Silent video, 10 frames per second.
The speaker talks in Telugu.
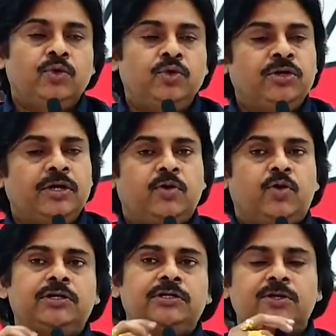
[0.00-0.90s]
ఉంటున్న
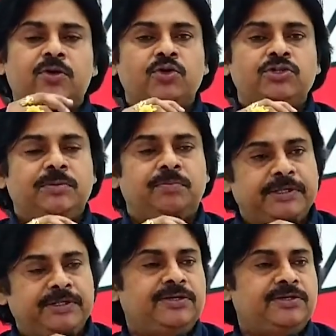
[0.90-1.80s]
హోటల్స్లోకి వచ్చి
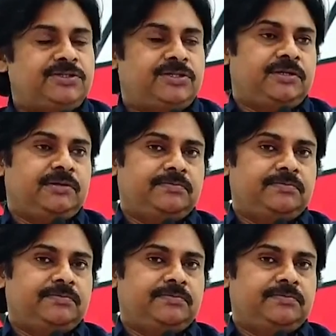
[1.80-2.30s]
బెదిరించి